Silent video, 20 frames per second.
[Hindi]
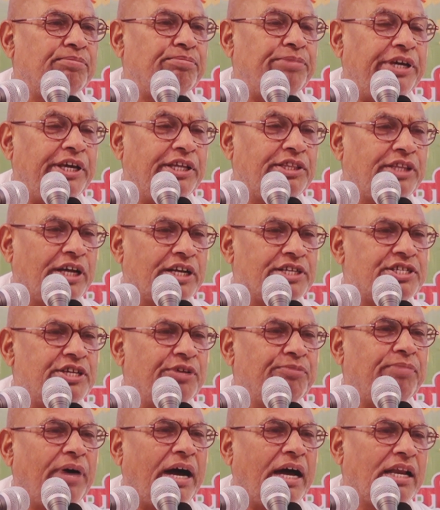भीतर
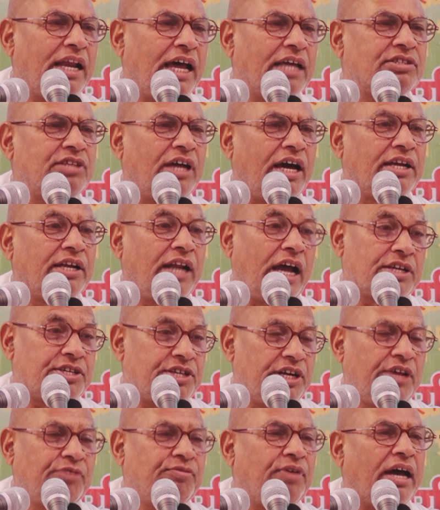से बाला था
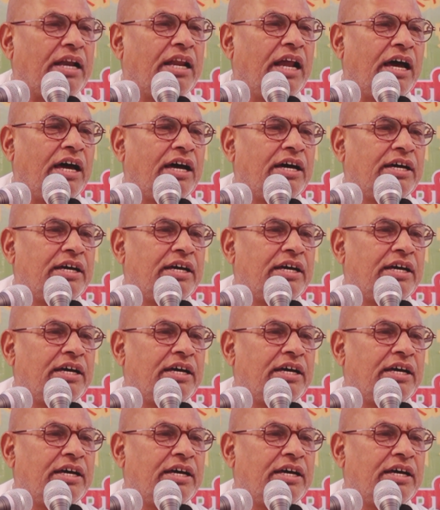नाचने वाला